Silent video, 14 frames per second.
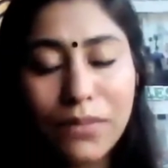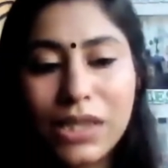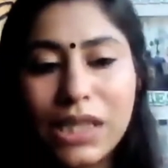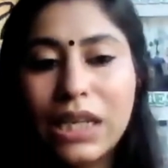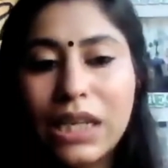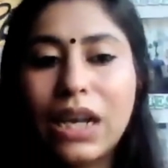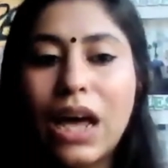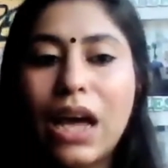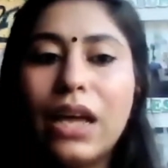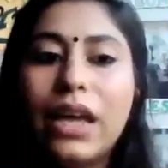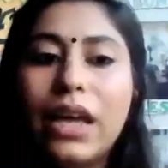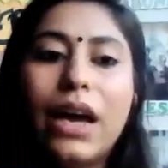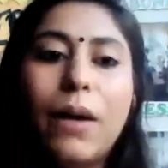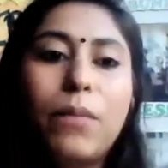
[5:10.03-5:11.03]
का काम सीखना
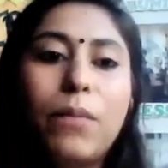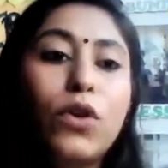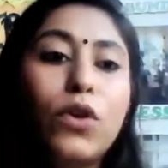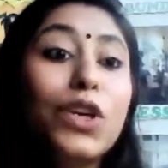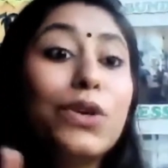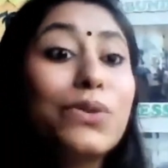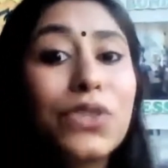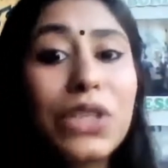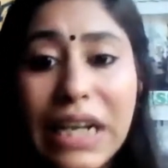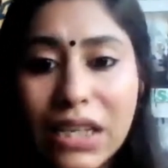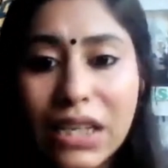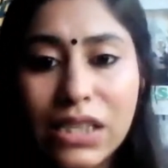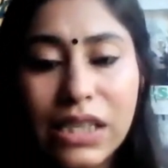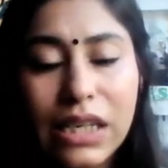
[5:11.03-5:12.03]
है आपको न्यूज
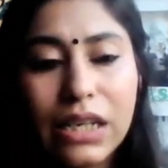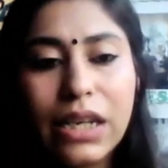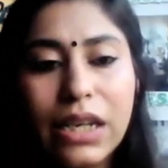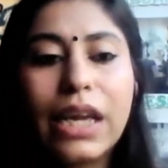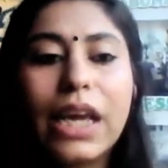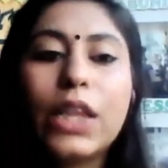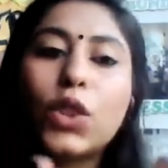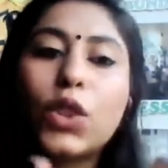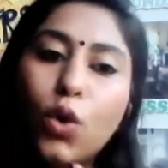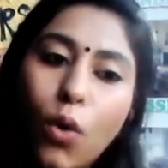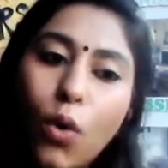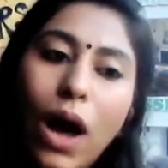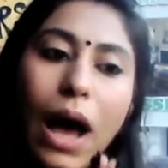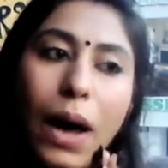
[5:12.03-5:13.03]
रीडिंग सीखनी है
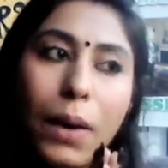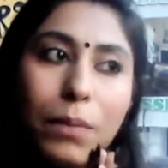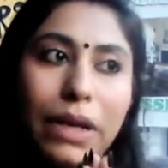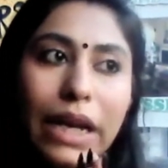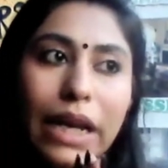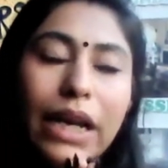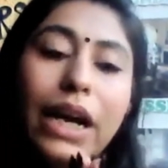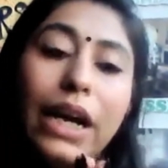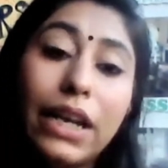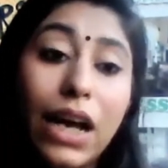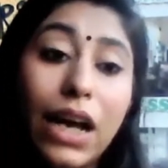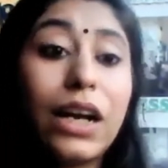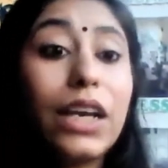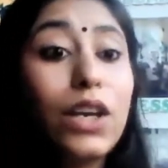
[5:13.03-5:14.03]
तो आपके लिए
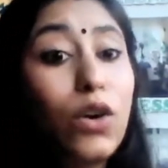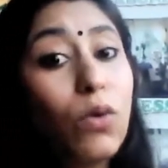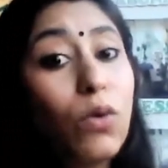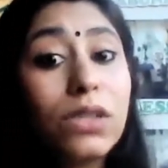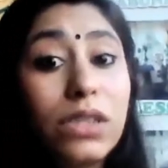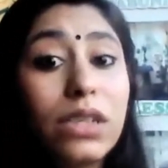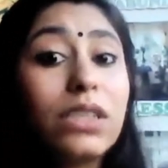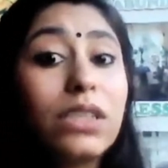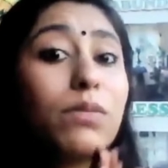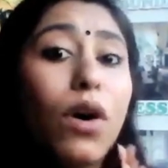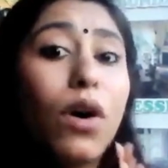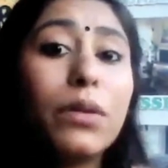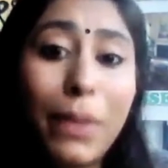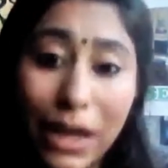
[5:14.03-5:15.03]
कहीं ना कहीं कोर्सेज
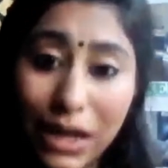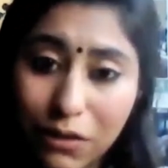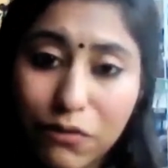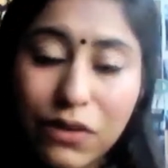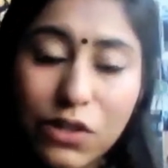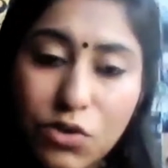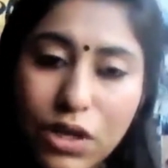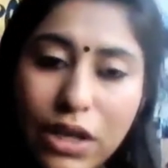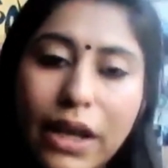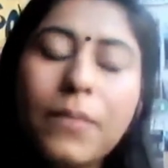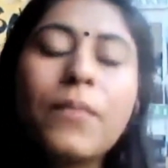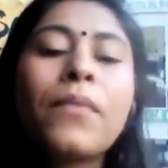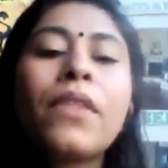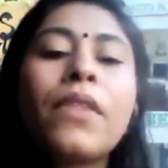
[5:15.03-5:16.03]
बहुत
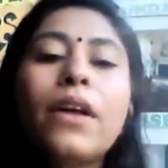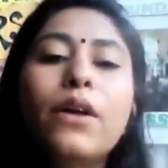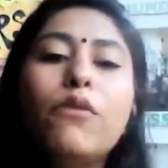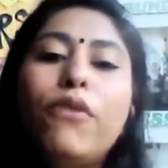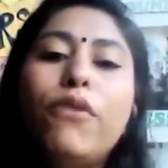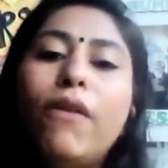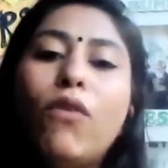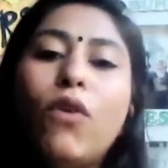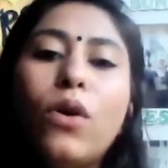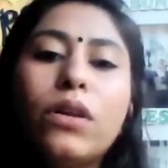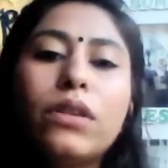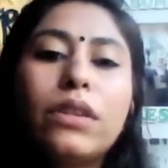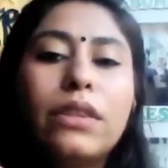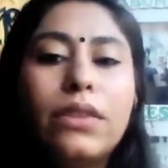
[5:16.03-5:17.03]
बेनिफिशियल है फिर
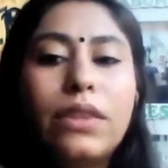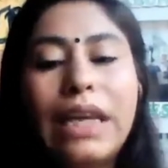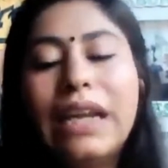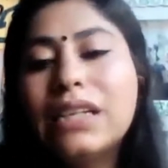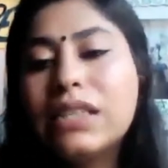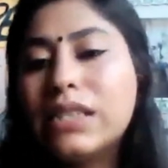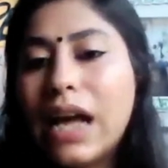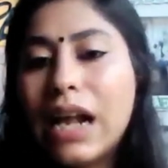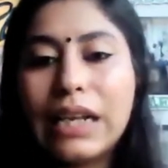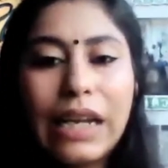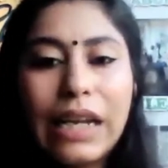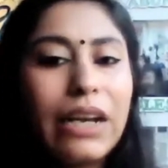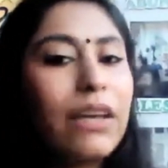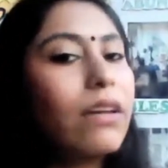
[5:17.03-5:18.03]
वो तीन
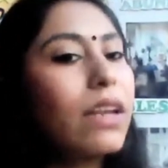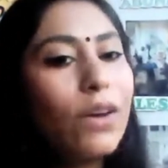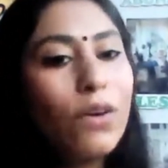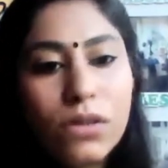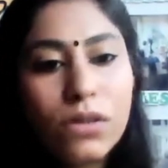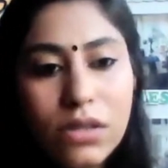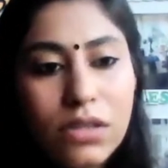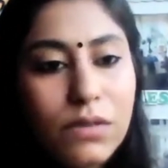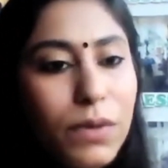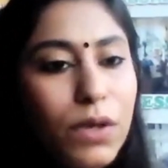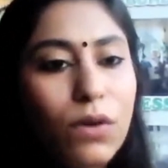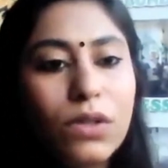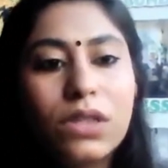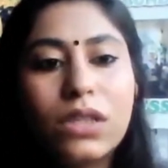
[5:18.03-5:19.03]
साल के डिग्री
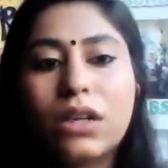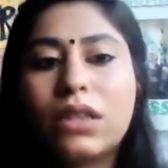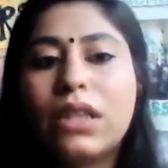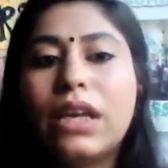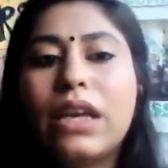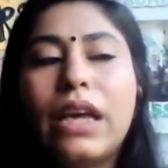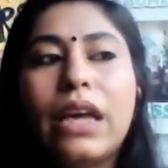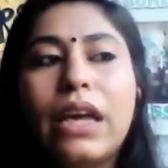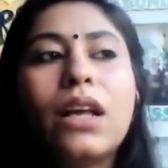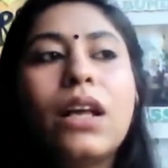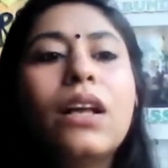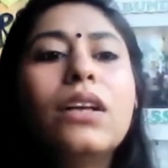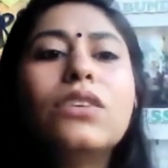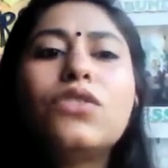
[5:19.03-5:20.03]
कोर्सेज भी हो सकते
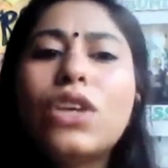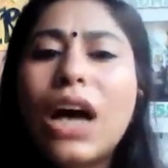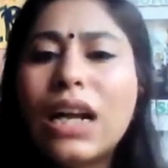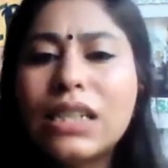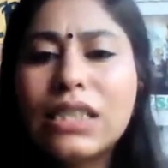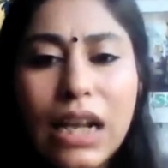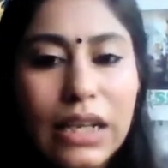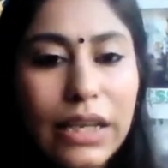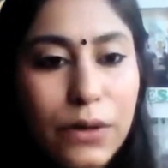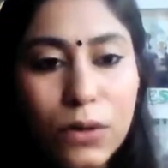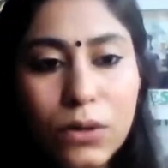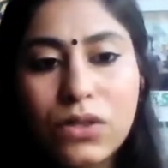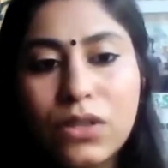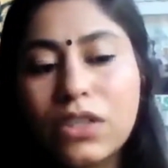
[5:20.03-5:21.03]
हैं चार के
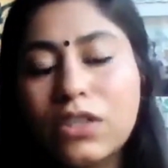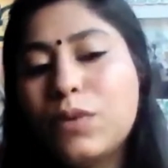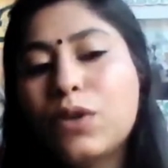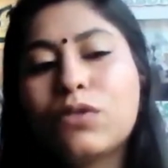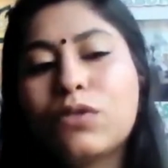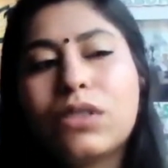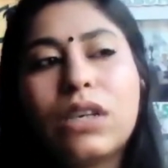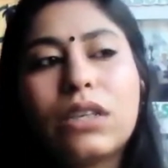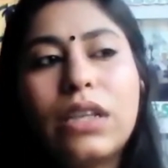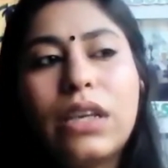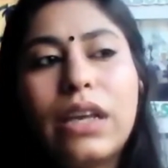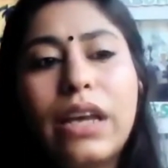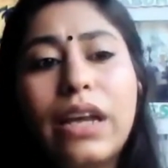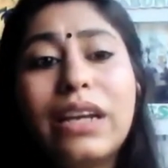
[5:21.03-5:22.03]
कोर्सेज भी हो सकते
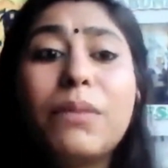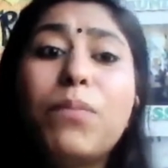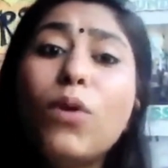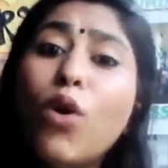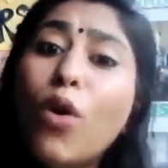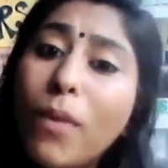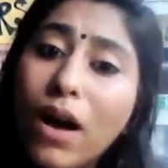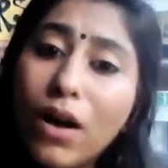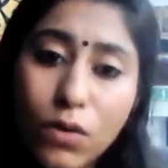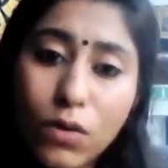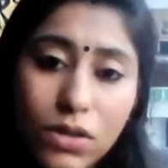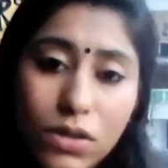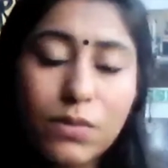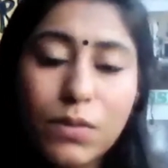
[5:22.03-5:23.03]
हैं डिप्लोमा
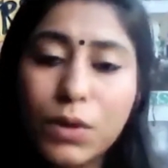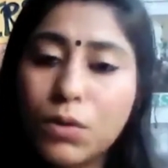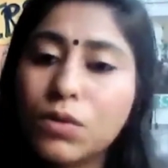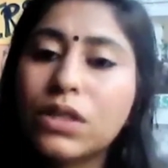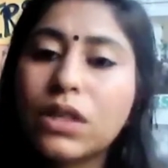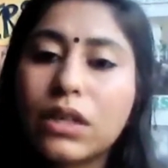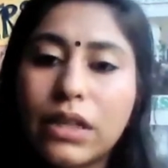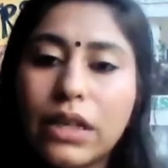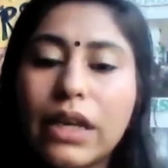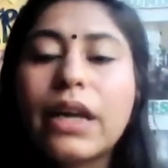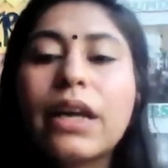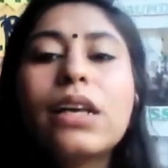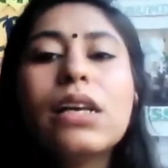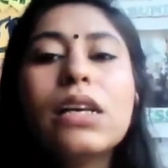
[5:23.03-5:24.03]
कोर्सेज भी हो सकते
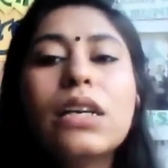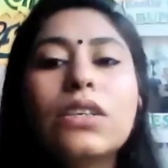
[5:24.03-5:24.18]
हैं